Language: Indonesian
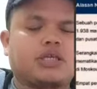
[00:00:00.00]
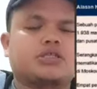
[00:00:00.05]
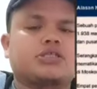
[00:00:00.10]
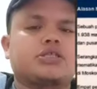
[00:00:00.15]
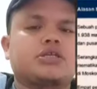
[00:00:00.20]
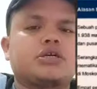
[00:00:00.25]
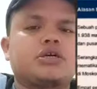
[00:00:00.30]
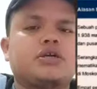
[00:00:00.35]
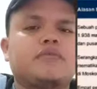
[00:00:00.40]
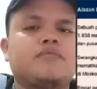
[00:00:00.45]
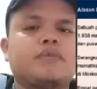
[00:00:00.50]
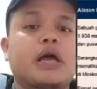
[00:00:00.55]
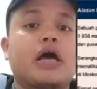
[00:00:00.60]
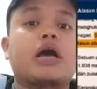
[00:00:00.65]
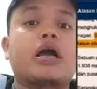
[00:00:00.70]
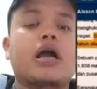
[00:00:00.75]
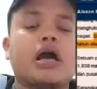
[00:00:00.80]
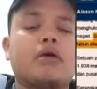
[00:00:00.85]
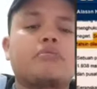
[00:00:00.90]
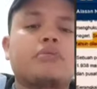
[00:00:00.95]
Wow.
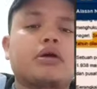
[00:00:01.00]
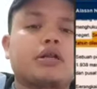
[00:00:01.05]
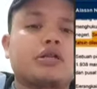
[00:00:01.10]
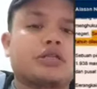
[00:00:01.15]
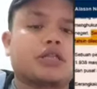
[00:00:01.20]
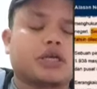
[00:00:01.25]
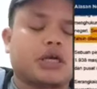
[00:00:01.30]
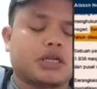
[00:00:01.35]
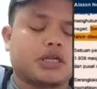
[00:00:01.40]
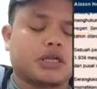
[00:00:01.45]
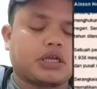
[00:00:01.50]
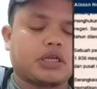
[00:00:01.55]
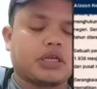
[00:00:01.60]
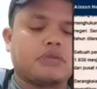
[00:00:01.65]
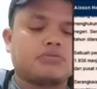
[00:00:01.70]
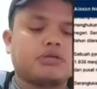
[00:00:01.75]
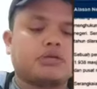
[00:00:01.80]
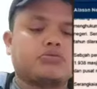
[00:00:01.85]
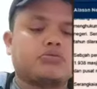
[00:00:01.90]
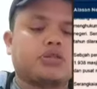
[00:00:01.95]

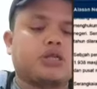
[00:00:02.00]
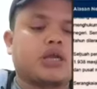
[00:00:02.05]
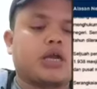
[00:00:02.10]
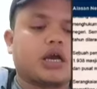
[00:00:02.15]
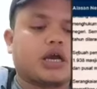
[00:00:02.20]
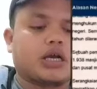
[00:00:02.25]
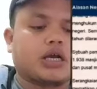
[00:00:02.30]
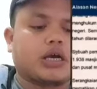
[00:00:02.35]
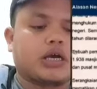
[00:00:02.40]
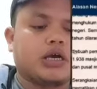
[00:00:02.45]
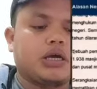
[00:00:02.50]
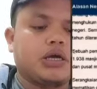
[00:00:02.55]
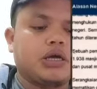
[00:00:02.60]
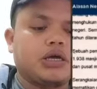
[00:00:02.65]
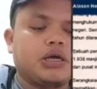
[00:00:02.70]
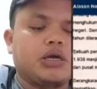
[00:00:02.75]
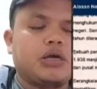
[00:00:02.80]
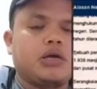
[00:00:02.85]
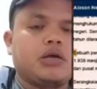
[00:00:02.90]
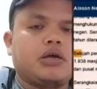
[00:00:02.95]
Sebuah
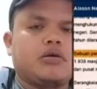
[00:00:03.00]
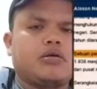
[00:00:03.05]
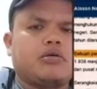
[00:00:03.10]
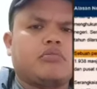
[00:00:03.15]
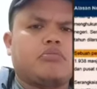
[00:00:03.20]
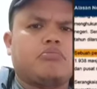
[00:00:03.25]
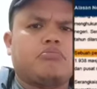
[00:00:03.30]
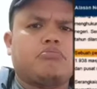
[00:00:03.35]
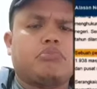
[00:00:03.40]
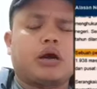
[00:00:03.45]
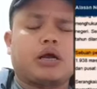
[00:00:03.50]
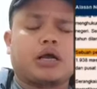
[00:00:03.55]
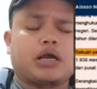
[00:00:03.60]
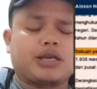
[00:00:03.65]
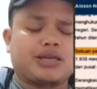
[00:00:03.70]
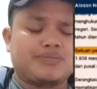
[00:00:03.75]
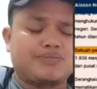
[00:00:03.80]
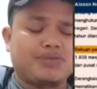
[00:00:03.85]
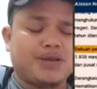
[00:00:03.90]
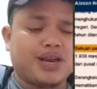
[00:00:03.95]
pernyataan tahun 2017
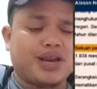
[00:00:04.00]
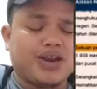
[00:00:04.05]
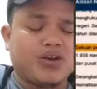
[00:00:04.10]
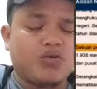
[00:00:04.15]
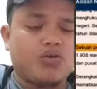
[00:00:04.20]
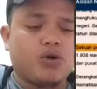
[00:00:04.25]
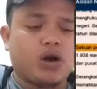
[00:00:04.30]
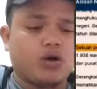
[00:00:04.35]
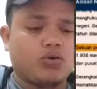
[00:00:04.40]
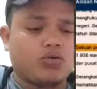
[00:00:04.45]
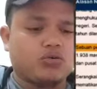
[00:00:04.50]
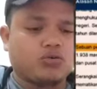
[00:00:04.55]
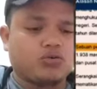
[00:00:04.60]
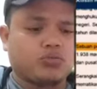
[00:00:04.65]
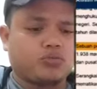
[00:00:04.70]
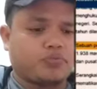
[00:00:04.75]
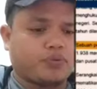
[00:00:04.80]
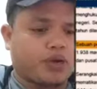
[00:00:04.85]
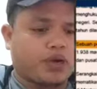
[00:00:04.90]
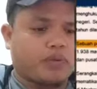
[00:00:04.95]
oleh
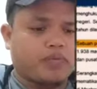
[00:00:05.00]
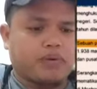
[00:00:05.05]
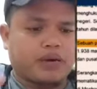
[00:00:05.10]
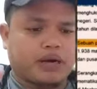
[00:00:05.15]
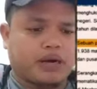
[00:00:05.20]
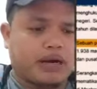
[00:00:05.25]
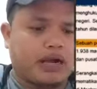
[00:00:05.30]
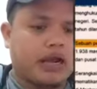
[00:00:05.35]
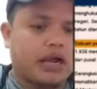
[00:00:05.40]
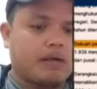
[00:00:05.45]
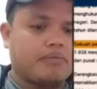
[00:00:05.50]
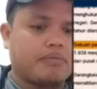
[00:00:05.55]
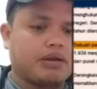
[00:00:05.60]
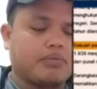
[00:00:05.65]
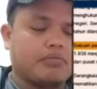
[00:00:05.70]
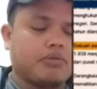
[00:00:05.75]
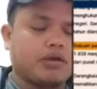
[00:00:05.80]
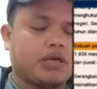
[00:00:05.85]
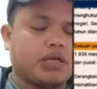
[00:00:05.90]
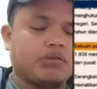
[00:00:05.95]
Komite Urusan Agama
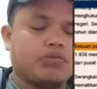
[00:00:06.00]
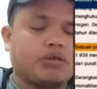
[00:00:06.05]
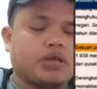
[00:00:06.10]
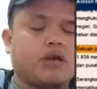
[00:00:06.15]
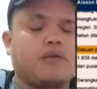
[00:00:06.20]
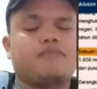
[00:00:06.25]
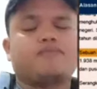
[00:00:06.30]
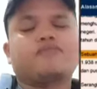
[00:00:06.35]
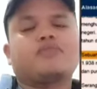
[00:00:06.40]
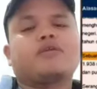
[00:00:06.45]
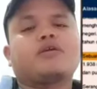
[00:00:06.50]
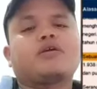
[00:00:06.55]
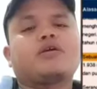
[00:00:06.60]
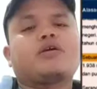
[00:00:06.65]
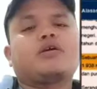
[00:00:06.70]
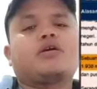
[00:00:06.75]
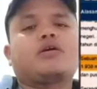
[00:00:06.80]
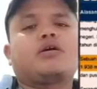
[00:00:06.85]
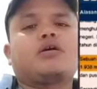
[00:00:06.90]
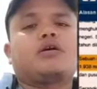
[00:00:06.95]
Tajikistan
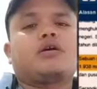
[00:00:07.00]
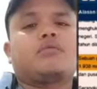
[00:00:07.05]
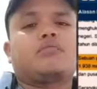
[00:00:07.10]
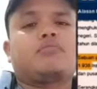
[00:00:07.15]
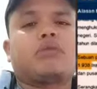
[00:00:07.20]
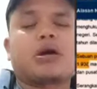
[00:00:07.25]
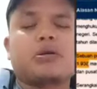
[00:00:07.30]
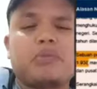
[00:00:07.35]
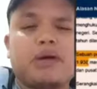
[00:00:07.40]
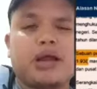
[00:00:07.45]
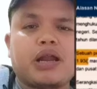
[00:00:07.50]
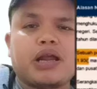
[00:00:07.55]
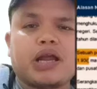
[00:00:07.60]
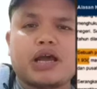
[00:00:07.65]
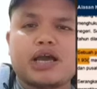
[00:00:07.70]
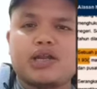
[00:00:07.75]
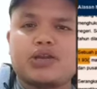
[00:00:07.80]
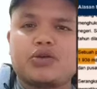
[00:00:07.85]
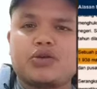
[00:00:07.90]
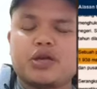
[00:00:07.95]
mengatakan bahwa
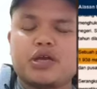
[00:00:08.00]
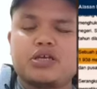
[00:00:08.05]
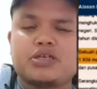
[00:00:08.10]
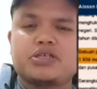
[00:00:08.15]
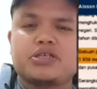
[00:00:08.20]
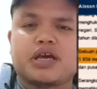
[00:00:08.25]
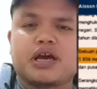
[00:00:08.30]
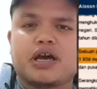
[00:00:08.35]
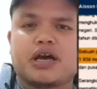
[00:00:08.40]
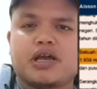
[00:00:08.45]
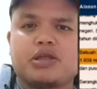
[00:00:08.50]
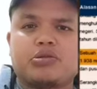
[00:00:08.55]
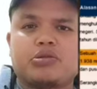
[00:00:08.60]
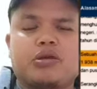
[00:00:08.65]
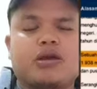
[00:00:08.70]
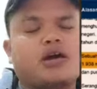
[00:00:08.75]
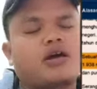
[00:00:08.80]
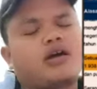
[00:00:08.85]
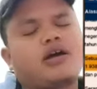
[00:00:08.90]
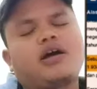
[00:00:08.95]
1.938 masjid
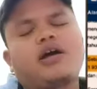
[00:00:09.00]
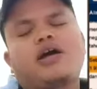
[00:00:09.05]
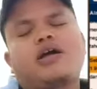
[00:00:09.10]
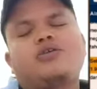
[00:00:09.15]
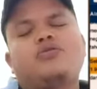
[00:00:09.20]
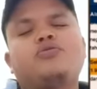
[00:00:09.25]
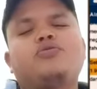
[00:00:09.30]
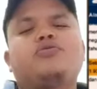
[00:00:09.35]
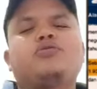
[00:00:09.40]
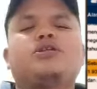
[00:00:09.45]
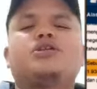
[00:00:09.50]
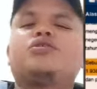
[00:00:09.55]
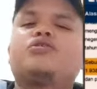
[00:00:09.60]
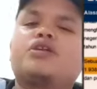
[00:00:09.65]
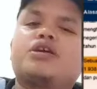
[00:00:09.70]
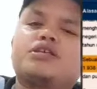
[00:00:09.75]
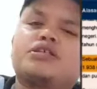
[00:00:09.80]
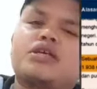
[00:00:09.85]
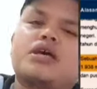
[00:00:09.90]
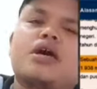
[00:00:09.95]
ditutup hanya dalam
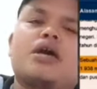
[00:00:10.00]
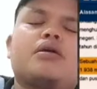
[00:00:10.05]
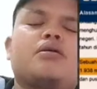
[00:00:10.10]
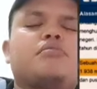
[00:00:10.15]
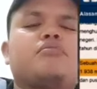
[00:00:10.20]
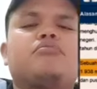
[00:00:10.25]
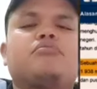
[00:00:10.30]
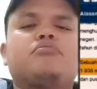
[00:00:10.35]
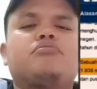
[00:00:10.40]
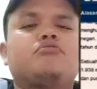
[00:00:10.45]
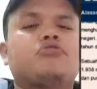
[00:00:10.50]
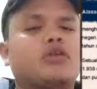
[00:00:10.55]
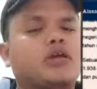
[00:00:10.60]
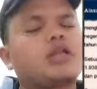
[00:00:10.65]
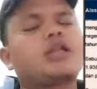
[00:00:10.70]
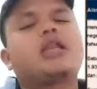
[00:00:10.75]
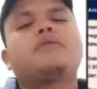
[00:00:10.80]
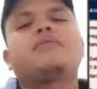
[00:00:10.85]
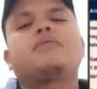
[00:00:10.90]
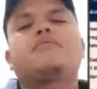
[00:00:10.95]
satu tahun.
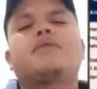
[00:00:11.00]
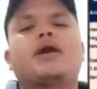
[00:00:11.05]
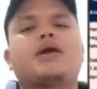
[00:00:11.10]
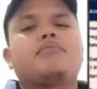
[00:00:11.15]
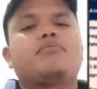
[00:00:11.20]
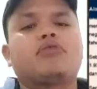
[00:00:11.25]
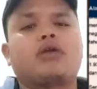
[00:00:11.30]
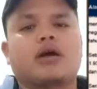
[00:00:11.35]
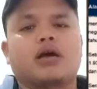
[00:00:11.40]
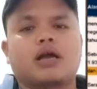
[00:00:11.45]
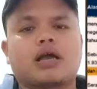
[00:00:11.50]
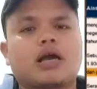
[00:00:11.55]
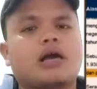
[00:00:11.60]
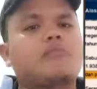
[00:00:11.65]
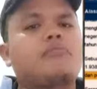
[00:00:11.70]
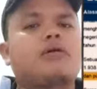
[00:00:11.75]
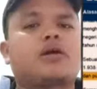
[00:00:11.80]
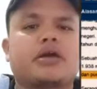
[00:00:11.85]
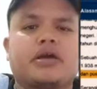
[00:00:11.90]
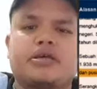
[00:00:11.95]
Tempat-tempat ibadah
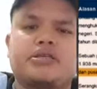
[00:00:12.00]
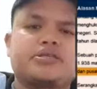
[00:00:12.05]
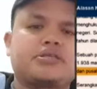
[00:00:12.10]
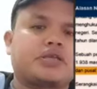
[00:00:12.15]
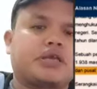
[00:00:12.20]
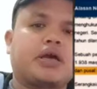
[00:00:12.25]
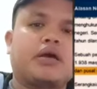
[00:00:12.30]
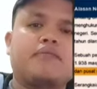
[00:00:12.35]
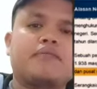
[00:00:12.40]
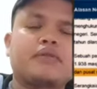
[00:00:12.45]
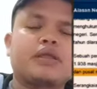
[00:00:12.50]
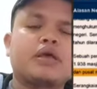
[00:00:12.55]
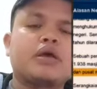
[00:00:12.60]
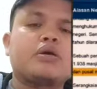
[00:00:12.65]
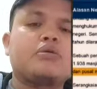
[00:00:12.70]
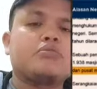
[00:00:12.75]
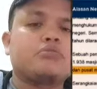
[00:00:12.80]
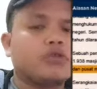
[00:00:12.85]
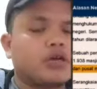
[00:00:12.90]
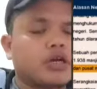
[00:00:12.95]
diubah menjadi
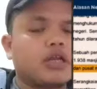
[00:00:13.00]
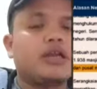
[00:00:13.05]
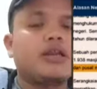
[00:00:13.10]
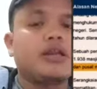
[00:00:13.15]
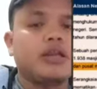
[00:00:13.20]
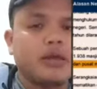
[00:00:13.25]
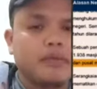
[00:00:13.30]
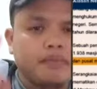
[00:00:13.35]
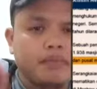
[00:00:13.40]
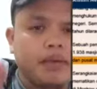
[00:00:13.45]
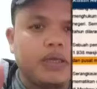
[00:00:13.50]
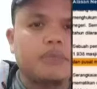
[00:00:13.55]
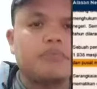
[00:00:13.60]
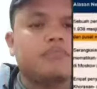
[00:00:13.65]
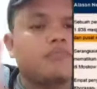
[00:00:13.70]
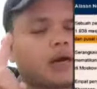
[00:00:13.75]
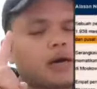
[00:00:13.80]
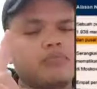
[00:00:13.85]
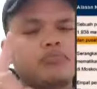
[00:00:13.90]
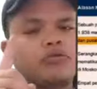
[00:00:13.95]
kedai teh dan pusat
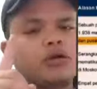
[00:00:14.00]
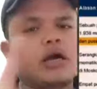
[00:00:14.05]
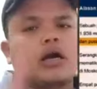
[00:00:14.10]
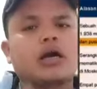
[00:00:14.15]
medis.